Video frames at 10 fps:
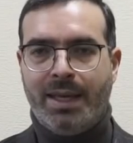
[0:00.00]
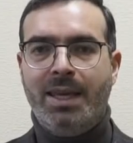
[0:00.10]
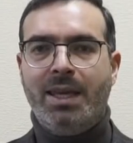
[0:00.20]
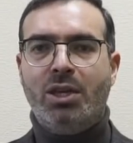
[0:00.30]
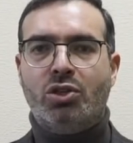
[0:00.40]

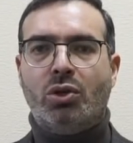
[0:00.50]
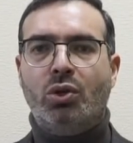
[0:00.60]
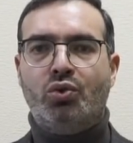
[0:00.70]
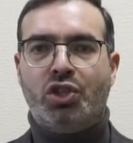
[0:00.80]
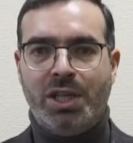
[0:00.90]
и
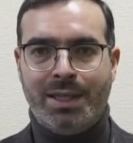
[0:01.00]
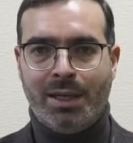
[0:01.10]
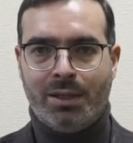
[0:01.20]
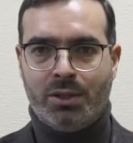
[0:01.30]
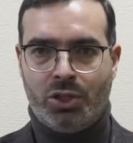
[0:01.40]

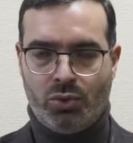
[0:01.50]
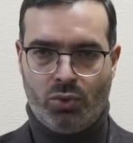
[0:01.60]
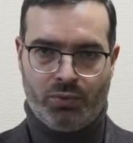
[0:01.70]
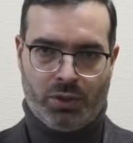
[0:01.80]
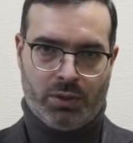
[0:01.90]
исключительно на
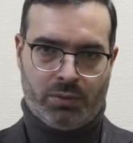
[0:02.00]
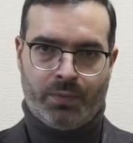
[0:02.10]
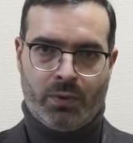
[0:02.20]
чиновников.